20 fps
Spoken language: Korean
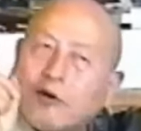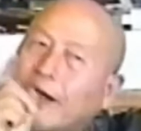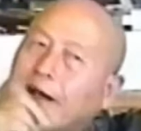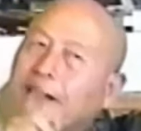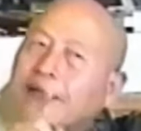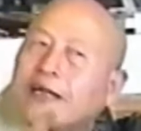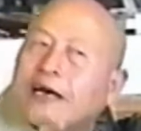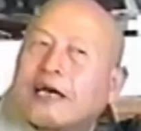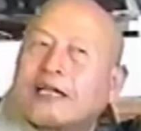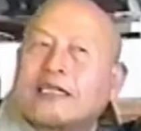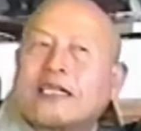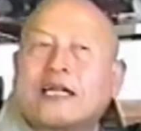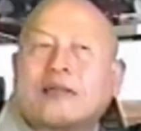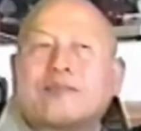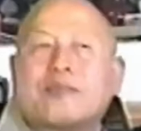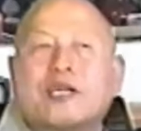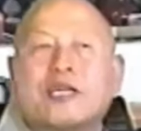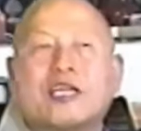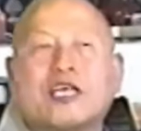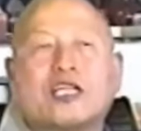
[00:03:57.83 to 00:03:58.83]
화를 나간다.
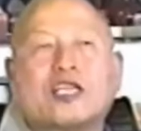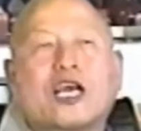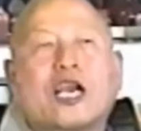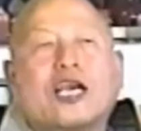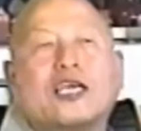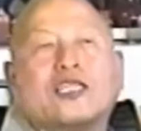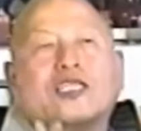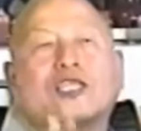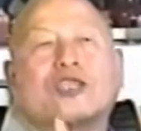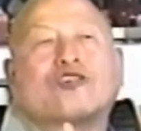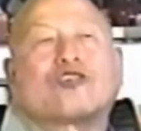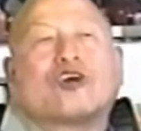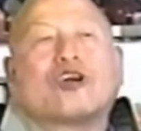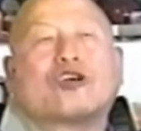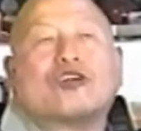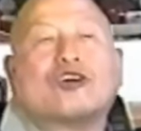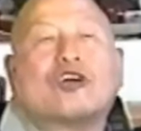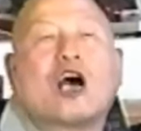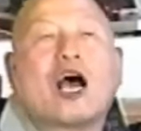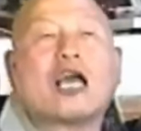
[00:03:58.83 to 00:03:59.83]
이때가 설교
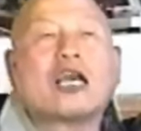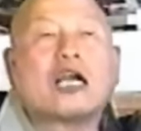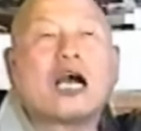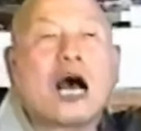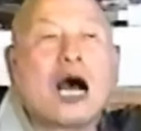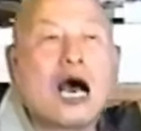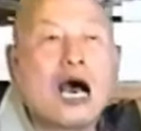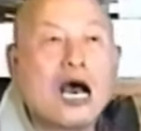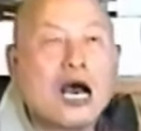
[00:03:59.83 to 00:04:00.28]
그거 아이가.